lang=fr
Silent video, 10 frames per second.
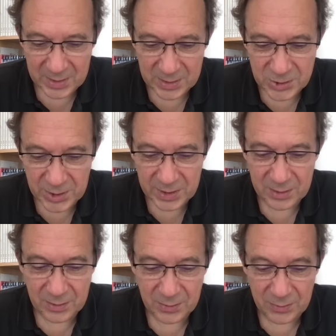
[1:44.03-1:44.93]

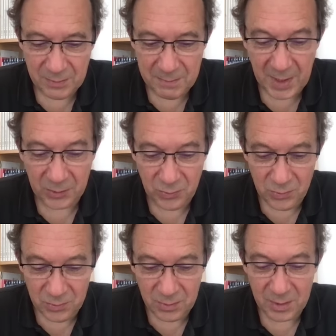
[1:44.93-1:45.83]
J'ai euh,
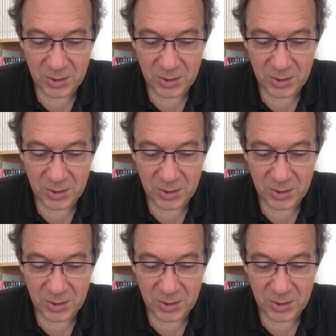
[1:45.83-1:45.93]
Mercure,